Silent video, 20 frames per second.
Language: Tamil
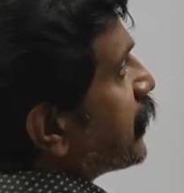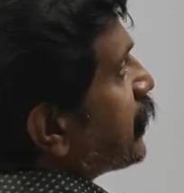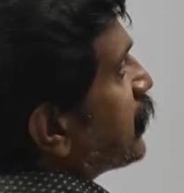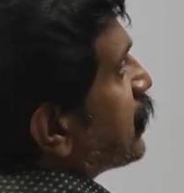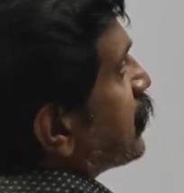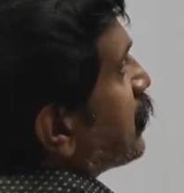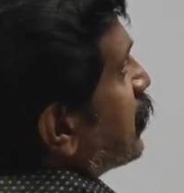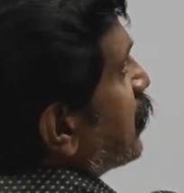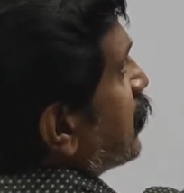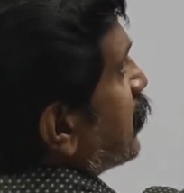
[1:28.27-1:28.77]

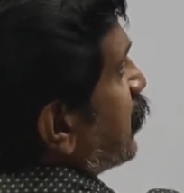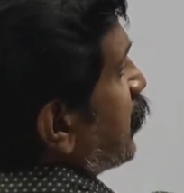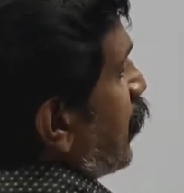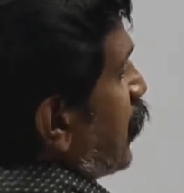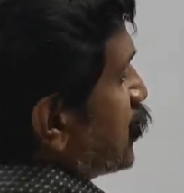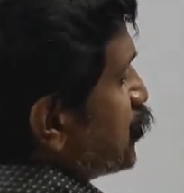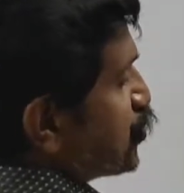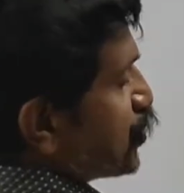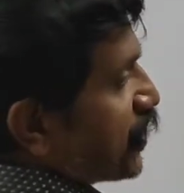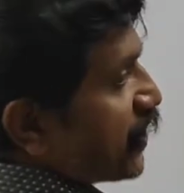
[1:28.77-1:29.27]
இதுக்கு இது
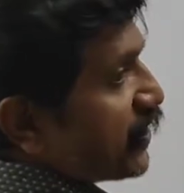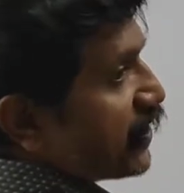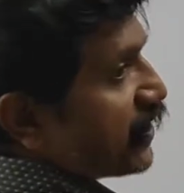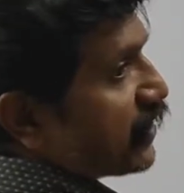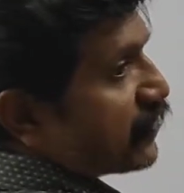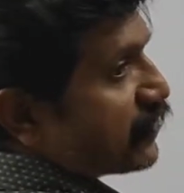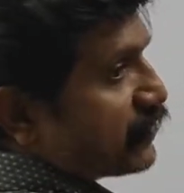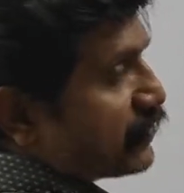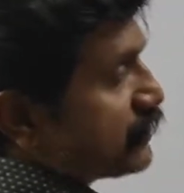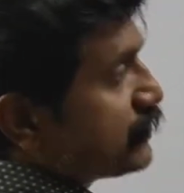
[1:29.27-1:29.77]

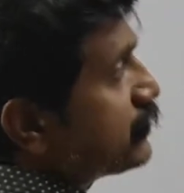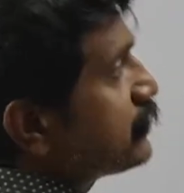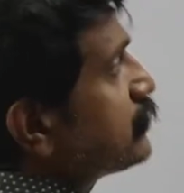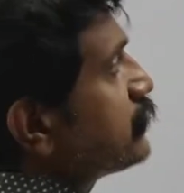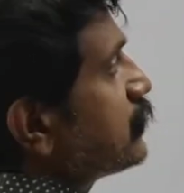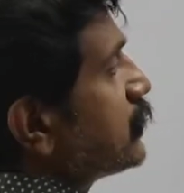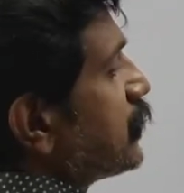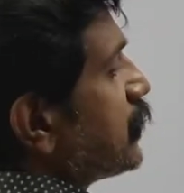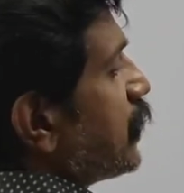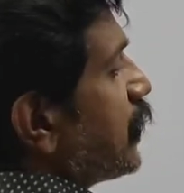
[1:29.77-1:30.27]
காஞ்சுகேட்டாக இருக்கும்
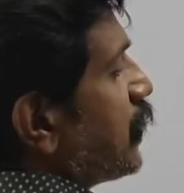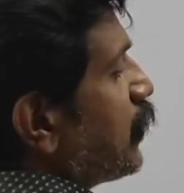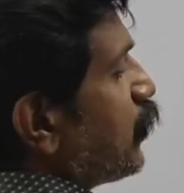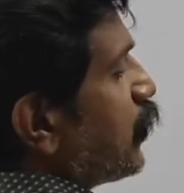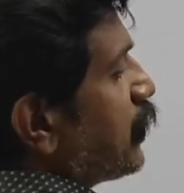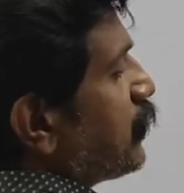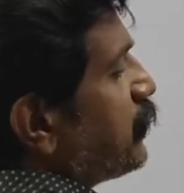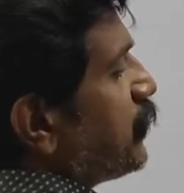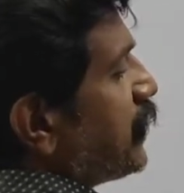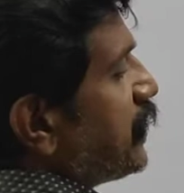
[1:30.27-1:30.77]
ஏன்னா
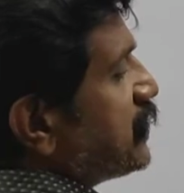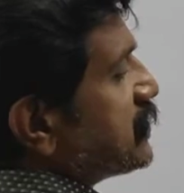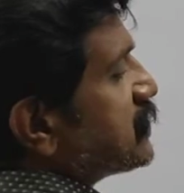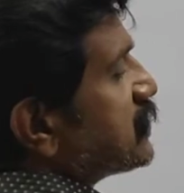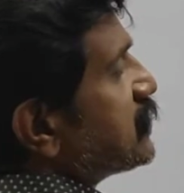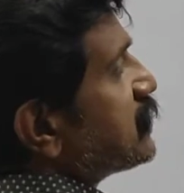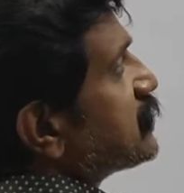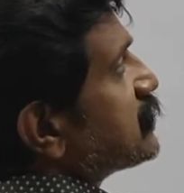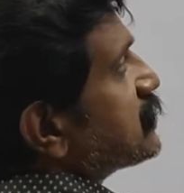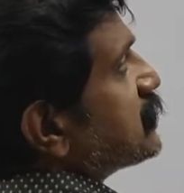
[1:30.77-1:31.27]
ஒன் பை
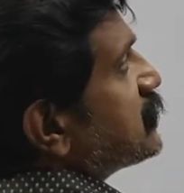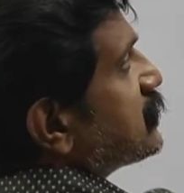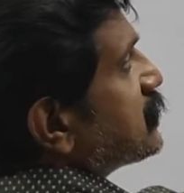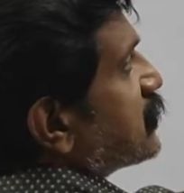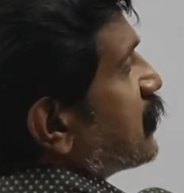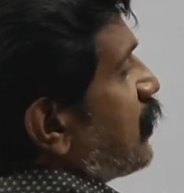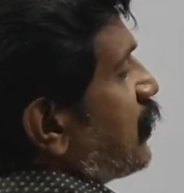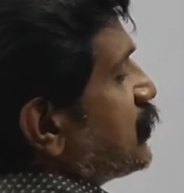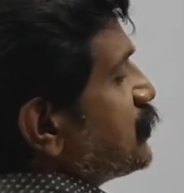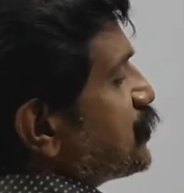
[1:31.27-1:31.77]
இசட் இஸ் திஸ்
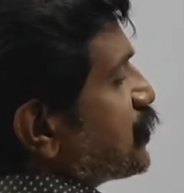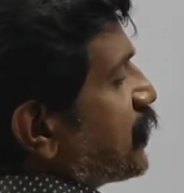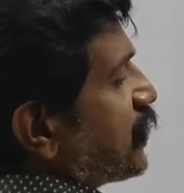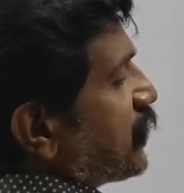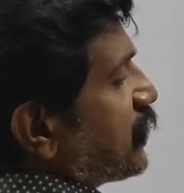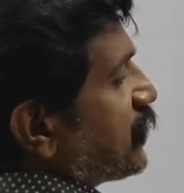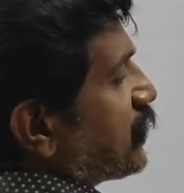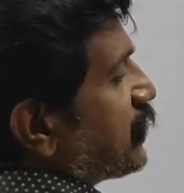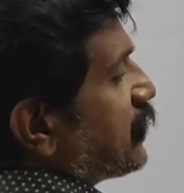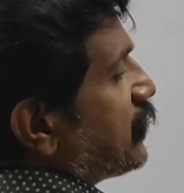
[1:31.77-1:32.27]

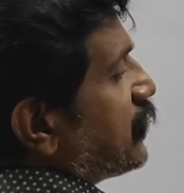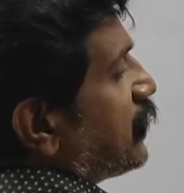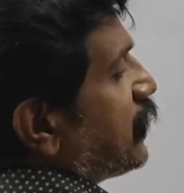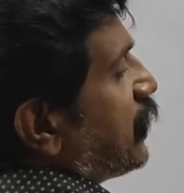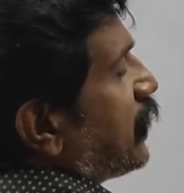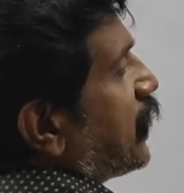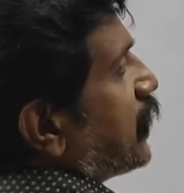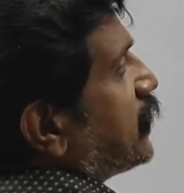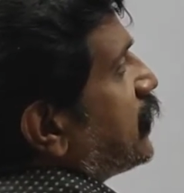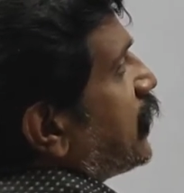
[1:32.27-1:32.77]
காஞ்சுகேட்
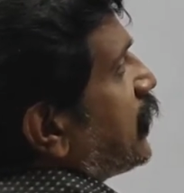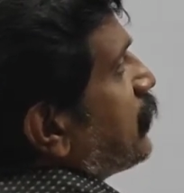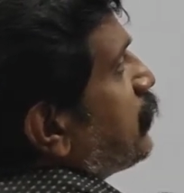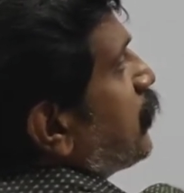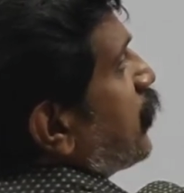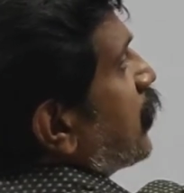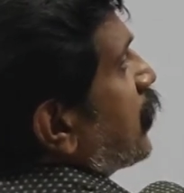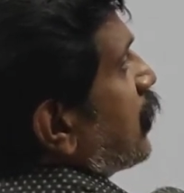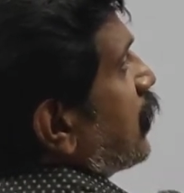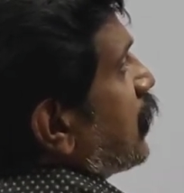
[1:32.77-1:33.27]
அதே
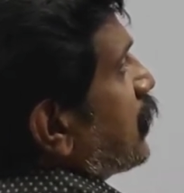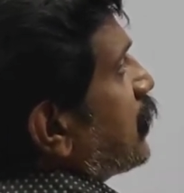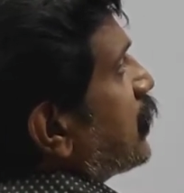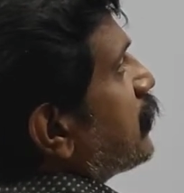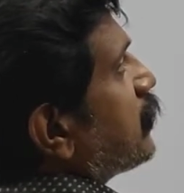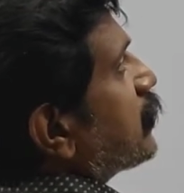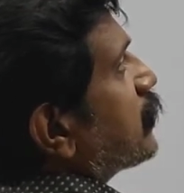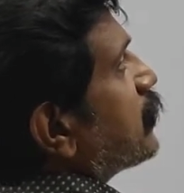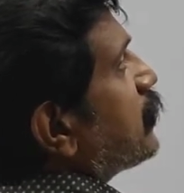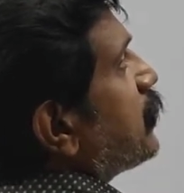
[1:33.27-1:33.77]
மாடலில்
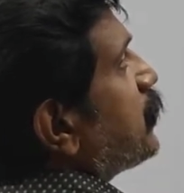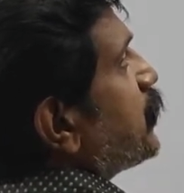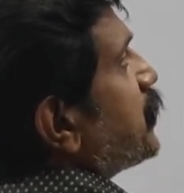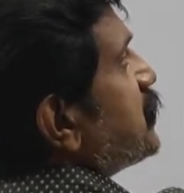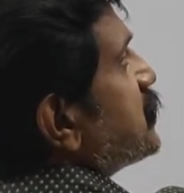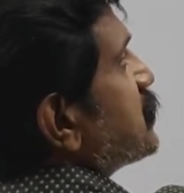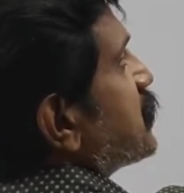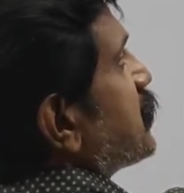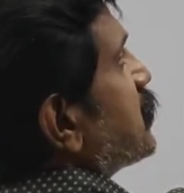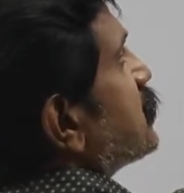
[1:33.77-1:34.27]
தான் வரும் இப்போ
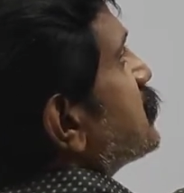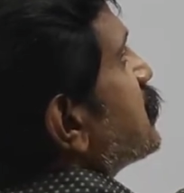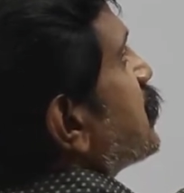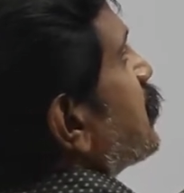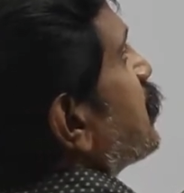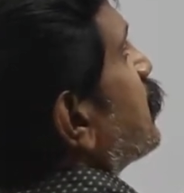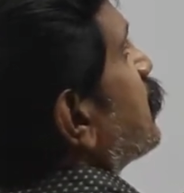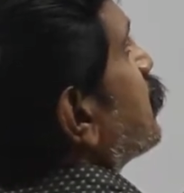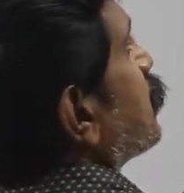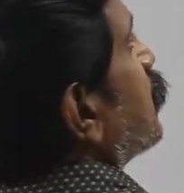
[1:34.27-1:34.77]
இசட் இஸ்
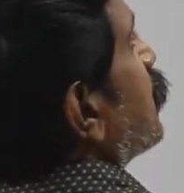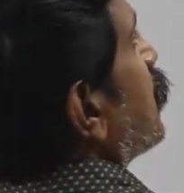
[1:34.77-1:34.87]
ஈக்குவல் டு